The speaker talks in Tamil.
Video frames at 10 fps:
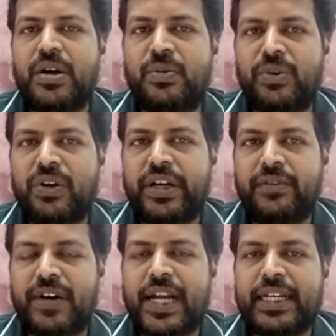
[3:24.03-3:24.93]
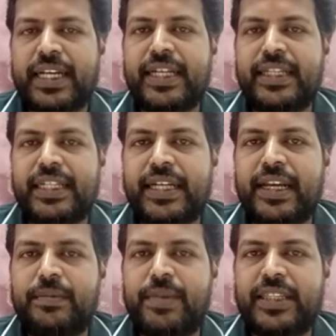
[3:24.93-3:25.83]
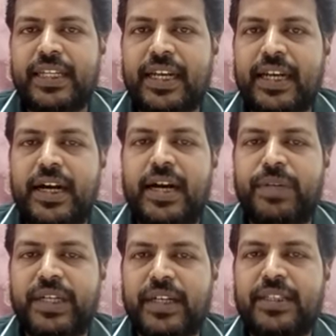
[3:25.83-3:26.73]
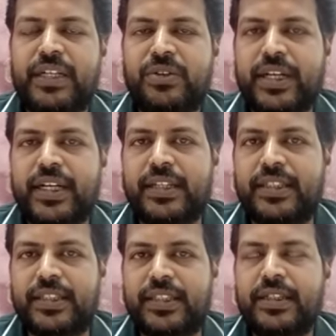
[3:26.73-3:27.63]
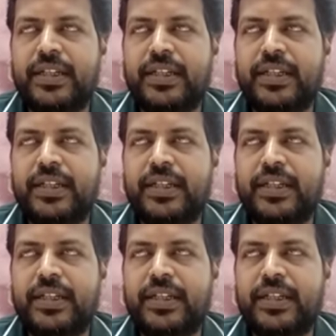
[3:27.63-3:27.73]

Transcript: உங்களுடைய வாழ்க்கையை நீங்களே மாத்திக்கலாம் அப்படிங்கிறது என்னோட கருத்து